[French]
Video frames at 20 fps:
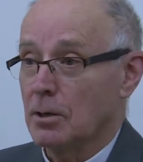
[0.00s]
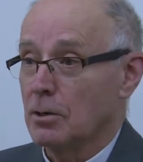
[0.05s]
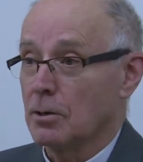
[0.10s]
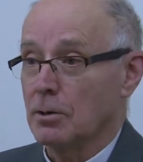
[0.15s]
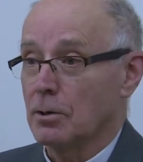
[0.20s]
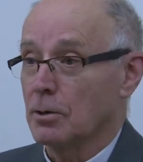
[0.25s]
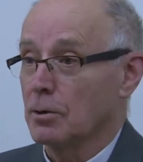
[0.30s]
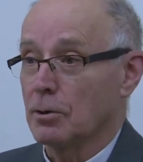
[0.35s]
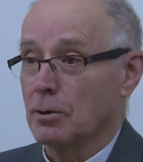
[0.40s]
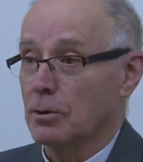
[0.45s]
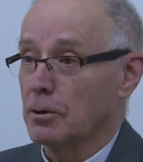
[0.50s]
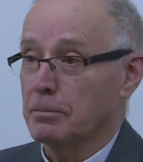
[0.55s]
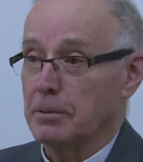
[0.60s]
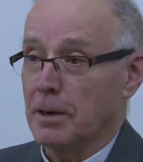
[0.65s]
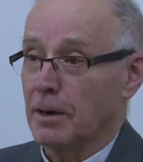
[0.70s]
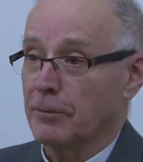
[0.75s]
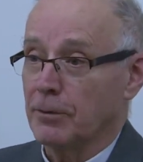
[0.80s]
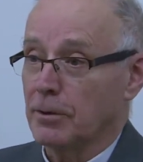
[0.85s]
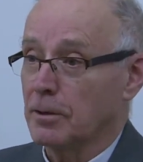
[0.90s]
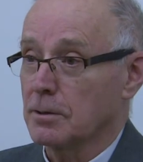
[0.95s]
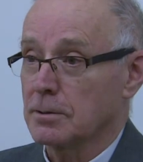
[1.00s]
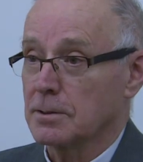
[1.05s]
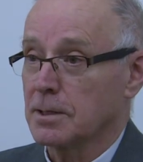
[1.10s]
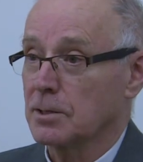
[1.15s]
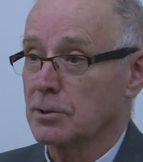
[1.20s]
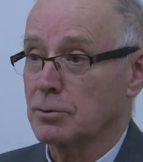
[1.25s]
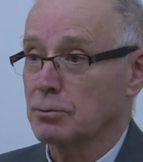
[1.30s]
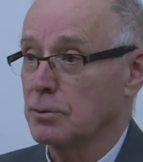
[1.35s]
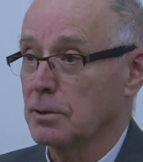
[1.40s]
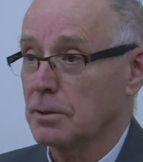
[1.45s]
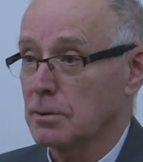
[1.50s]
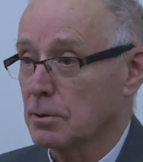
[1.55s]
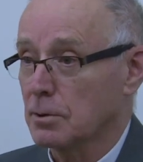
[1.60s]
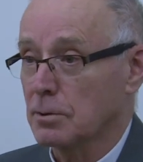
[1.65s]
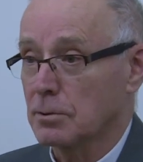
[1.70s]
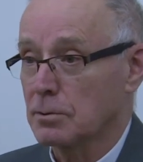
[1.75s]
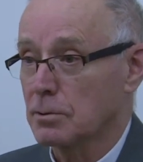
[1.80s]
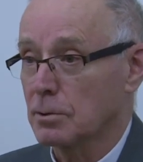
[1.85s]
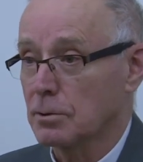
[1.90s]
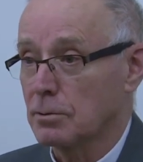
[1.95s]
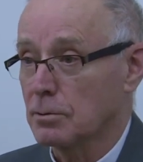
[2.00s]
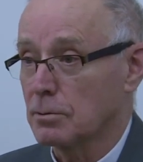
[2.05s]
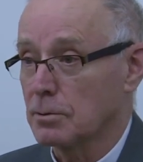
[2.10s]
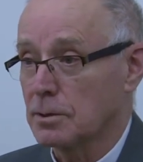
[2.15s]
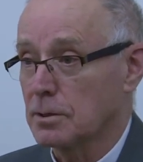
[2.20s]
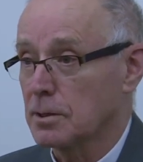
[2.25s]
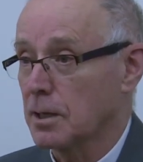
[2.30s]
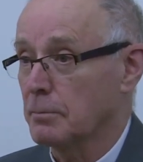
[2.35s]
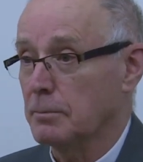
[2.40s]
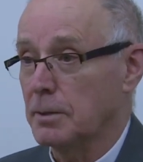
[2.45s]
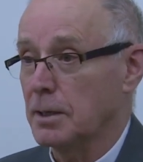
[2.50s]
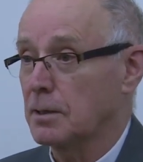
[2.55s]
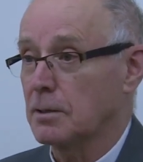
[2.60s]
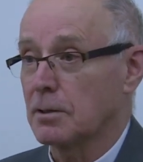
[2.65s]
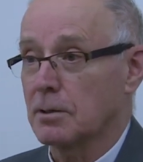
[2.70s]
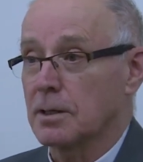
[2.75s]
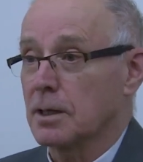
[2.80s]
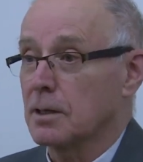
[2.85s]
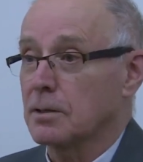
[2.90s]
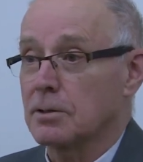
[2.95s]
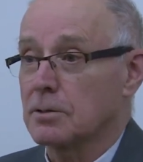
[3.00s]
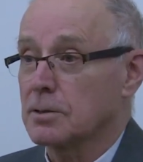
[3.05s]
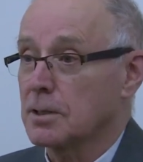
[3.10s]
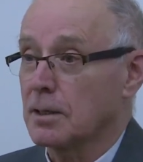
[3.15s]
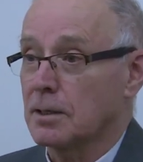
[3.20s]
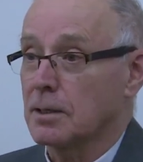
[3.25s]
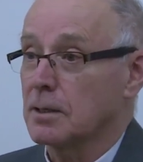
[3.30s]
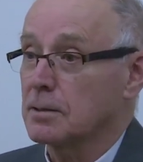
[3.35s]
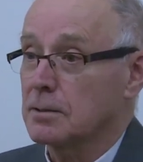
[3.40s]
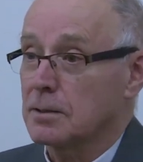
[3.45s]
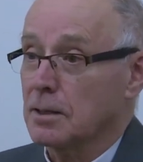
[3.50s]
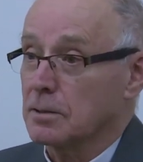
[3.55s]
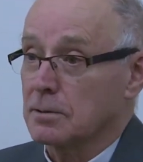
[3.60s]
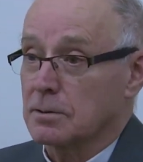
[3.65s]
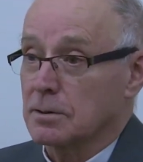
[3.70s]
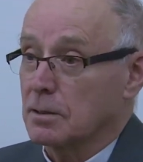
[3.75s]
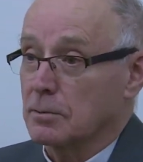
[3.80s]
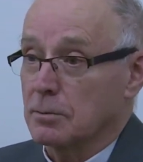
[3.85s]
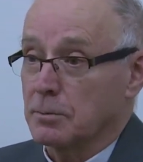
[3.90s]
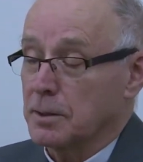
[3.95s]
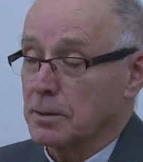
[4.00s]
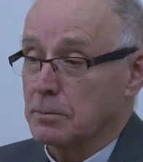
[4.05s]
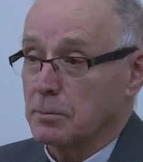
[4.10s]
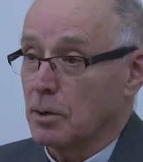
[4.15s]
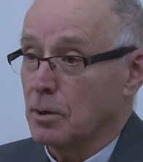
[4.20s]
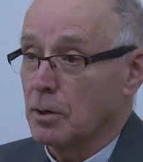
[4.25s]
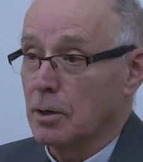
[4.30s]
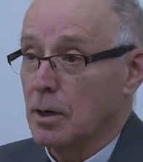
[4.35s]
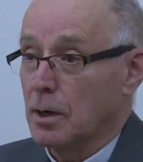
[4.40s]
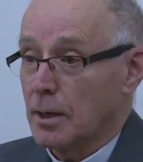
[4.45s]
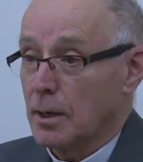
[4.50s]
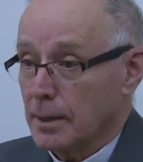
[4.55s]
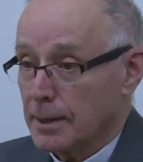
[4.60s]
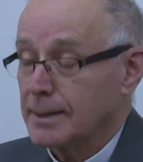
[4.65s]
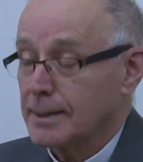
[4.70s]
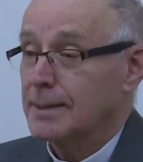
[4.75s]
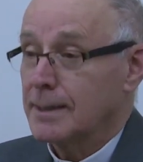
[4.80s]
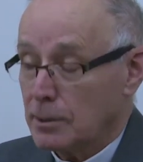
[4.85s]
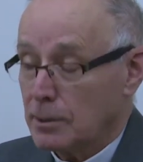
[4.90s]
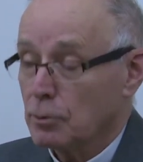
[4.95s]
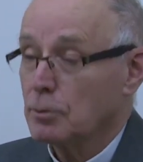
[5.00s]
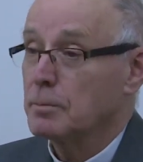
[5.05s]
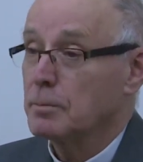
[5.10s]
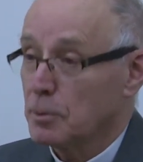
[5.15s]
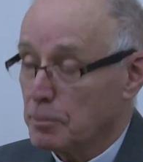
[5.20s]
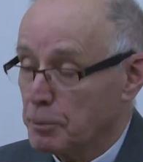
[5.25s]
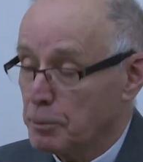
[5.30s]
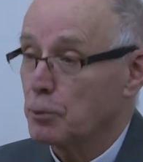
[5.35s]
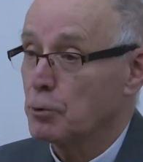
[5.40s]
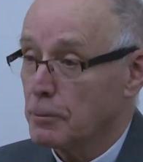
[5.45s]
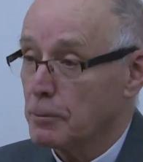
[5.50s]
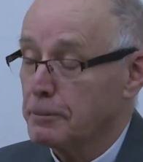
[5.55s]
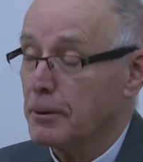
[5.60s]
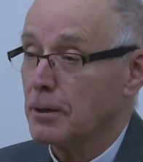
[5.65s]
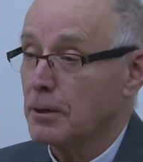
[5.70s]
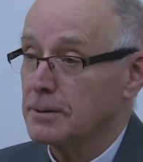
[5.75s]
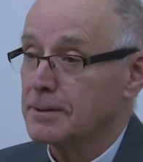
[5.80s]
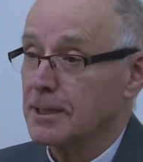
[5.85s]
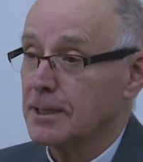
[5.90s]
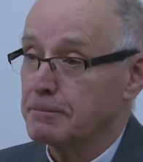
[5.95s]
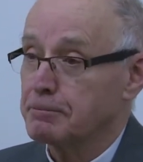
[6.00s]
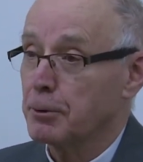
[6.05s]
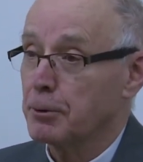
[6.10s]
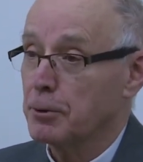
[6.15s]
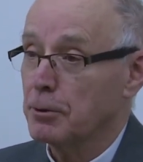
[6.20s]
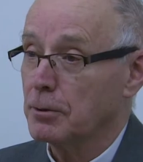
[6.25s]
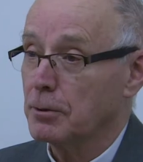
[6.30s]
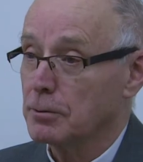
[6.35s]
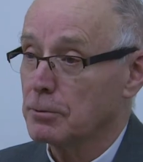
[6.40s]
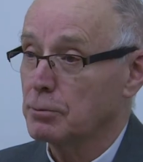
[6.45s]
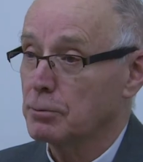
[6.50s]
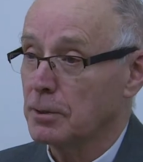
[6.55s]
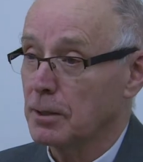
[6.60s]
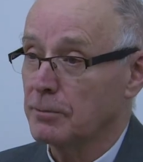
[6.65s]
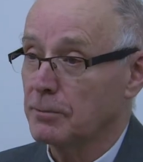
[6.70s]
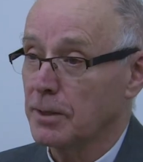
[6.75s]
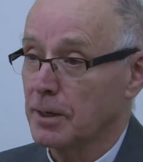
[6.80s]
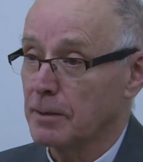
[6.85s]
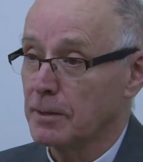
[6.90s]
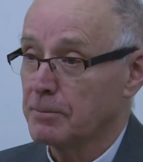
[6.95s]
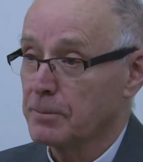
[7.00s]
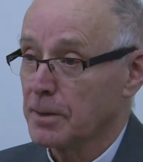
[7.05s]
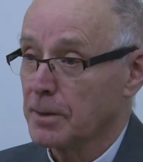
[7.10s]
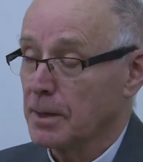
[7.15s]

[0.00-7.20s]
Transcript: euh, l'Europe, la France, la Suisse euh, seront islamiques dans quelques années, Ce qui est complètement ridicule, mais on peut comprendre cette peur d'où elle vient.